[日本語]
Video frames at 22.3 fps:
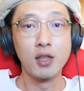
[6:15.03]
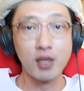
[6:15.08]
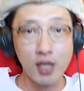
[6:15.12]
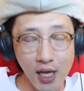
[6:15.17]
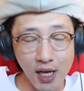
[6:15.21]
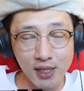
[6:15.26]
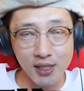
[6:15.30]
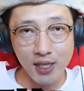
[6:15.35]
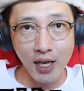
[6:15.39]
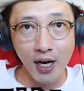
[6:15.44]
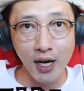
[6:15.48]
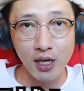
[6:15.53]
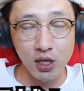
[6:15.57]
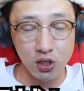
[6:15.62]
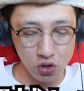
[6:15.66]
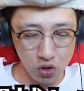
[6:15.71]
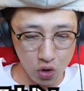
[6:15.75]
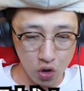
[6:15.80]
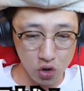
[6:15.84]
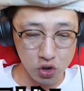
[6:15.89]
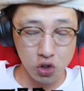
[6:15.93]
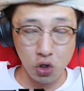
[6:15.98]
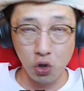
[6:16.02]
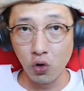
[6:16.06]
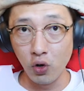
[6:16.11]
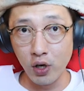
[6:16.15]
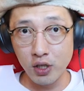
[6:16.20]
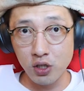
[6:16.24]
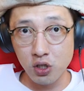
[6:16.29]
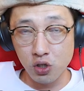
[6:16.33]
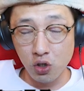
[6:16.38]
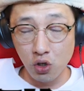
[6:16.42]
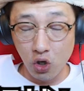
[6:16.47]
でさらにその超
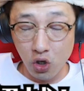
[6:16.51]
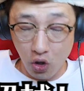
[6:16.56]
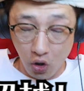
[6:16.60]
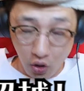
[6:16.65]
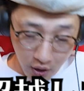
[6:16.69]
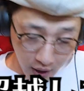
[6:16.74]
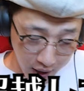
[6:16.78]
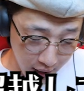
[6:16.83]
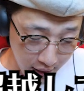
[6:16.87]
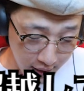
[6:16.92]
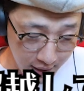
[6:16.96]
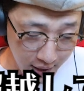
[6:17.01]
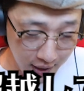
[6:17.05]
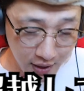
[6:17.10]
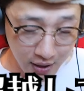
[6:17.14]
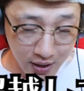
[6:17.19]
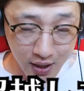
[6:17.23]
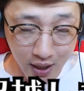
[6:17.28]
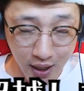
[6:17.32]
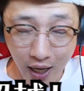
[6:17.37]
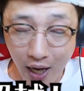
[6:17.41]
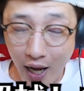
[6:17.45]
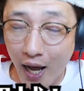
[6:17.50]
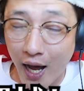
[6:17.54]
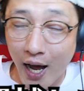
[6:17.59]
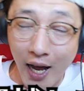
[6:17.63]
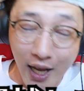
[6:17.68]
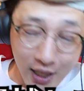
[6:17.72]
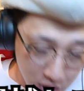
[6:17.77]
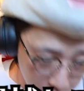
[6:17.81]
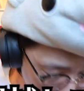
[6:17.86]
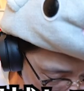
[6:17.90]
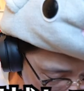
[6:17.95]
越をろっかいやった
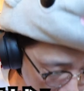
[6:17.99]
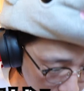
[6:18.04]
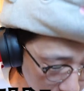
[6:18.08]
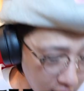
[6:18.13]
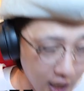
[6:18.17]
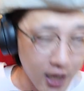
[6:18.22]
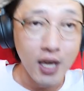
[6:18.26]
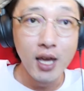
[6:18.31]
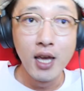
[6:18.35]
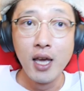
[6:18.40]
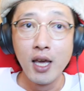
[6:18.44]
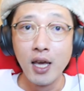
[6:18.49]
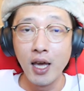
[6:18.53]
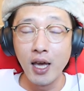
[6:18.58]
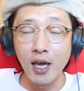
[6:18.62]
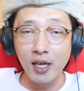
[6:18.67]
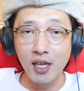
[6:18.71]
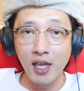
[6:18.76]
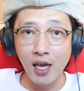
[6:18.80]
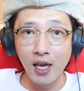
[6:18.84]
後にえー、